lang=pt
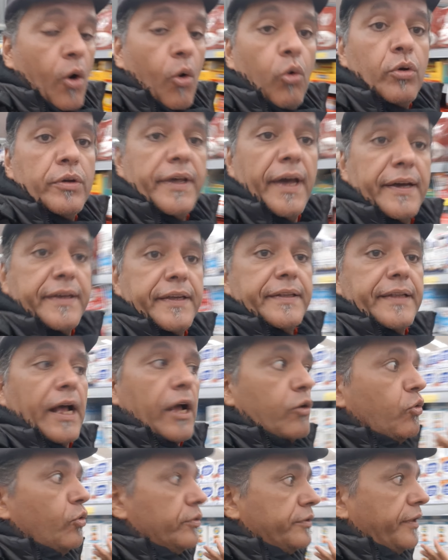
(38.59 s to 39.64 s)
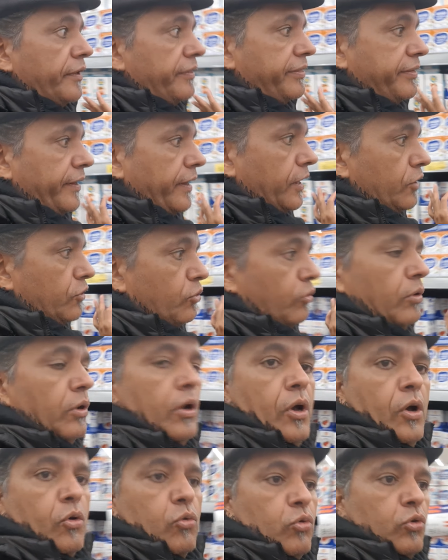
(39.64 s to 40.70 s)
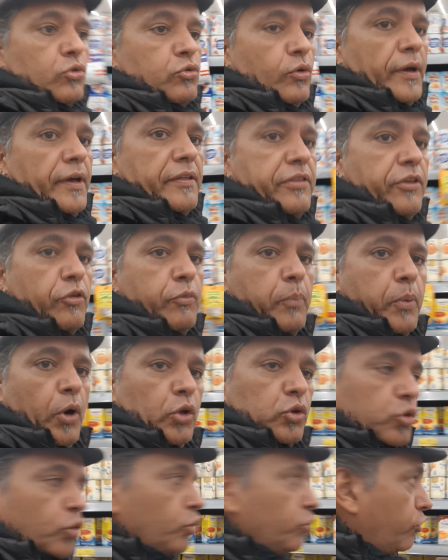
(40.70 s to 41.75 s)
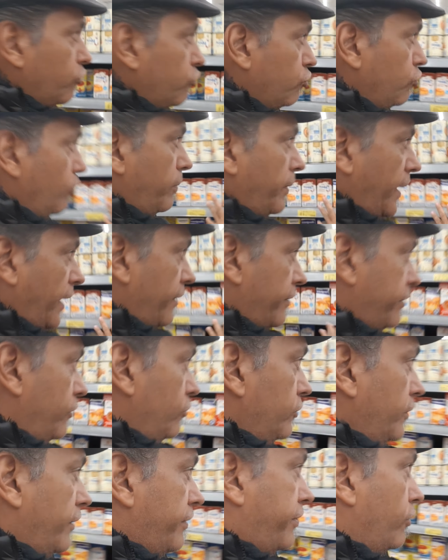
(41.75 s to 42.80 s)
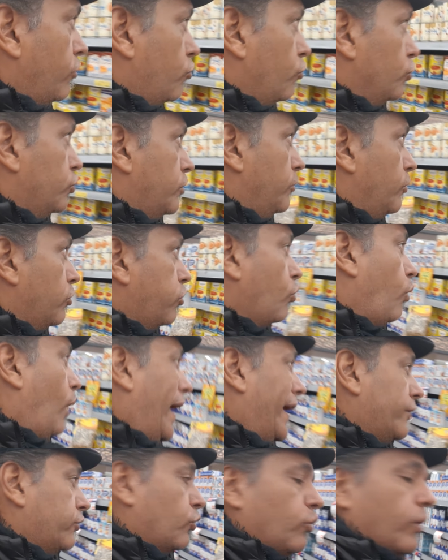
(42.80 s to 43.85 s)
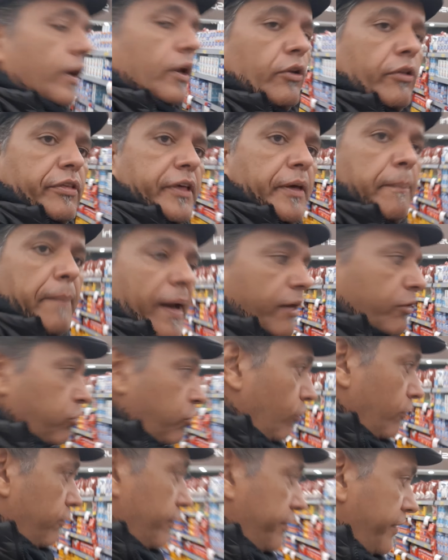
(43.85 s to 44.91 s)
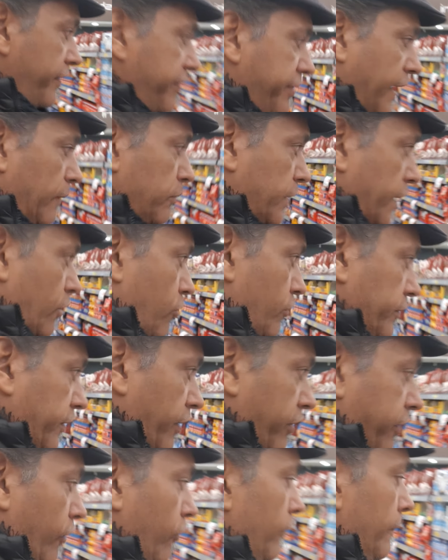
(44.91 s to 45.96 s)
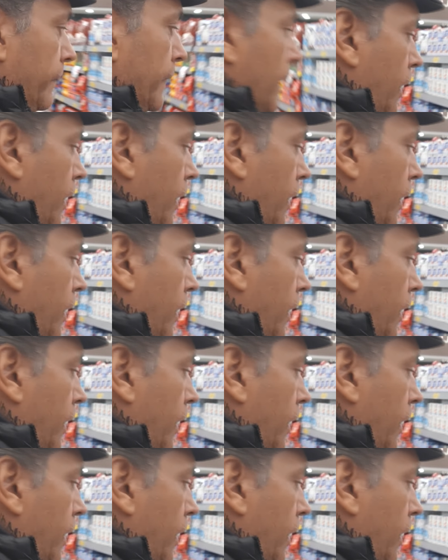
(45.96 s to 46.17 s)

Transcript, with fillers: O que é que está acontecendo com esses produtos no Brasil nesses últimos quatro anos que passou? Vocês sabem o que aconteceu?